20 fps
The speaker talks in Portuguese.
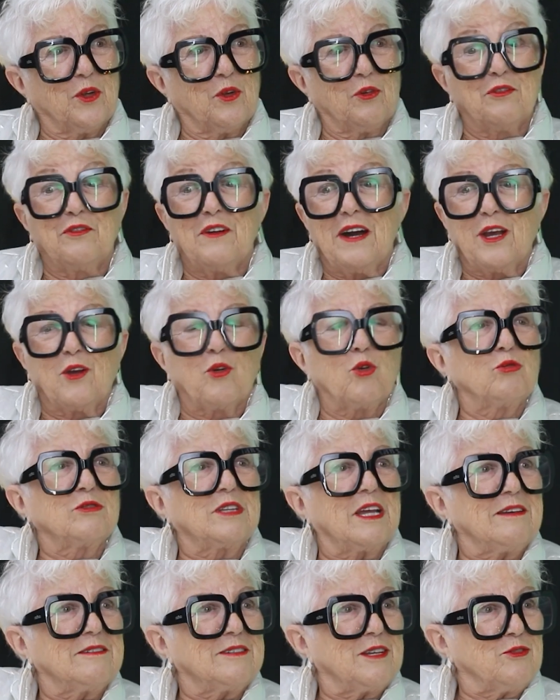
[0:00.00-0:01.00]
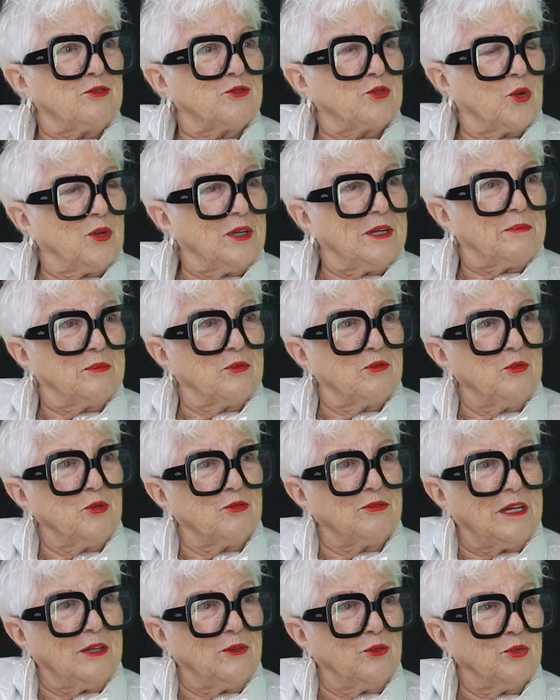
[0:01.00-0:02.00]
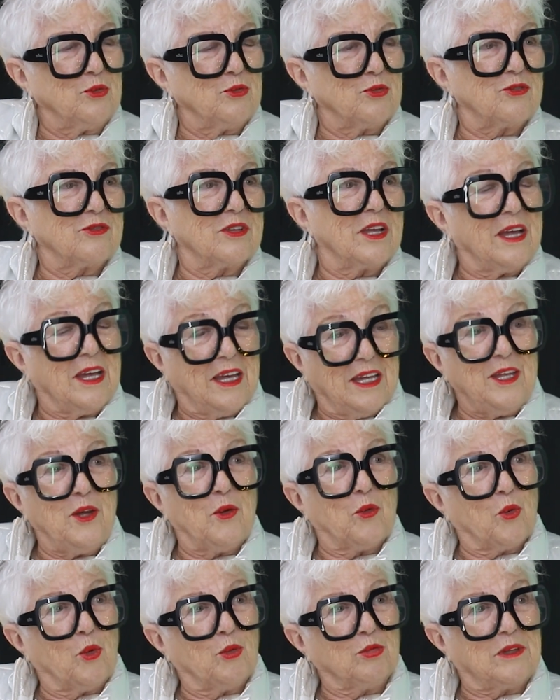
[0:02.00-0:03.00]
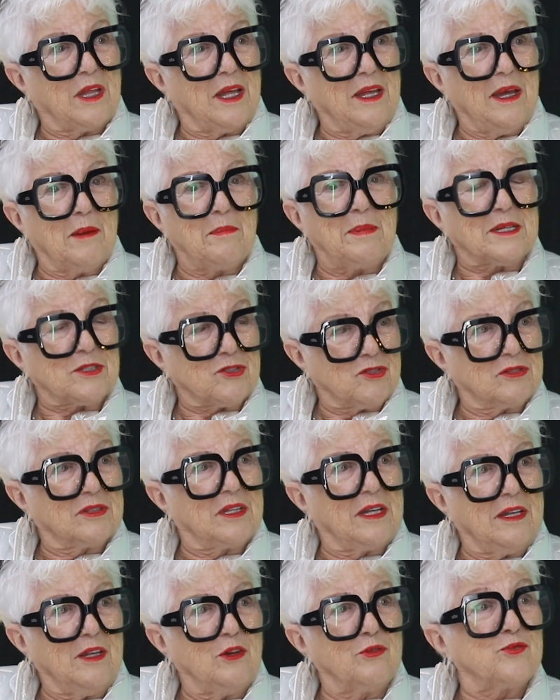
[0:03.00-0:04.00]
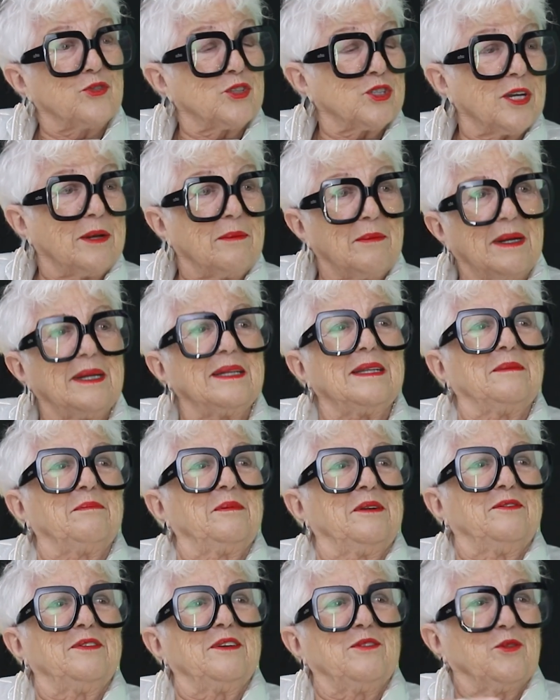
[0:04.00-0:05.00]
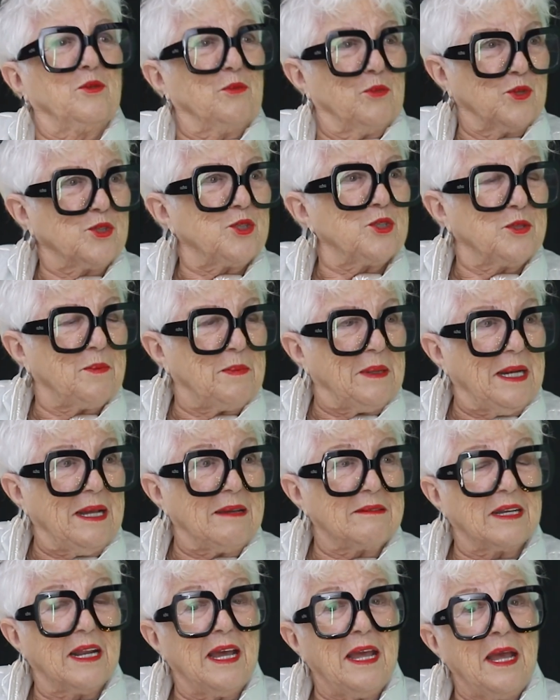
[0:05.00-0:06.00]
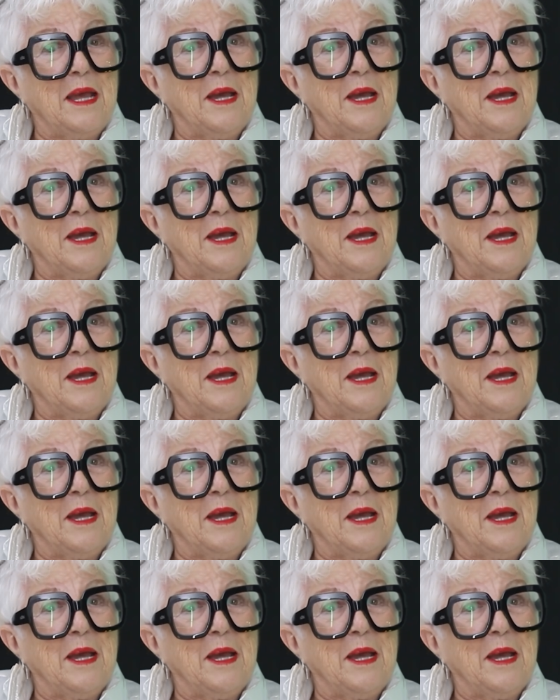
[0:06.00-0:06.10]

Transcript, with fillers: falou: vai contar essa história para os meus alunos. E eu contei, e a partir daí eu fui chamada para fazer um monte de palestra.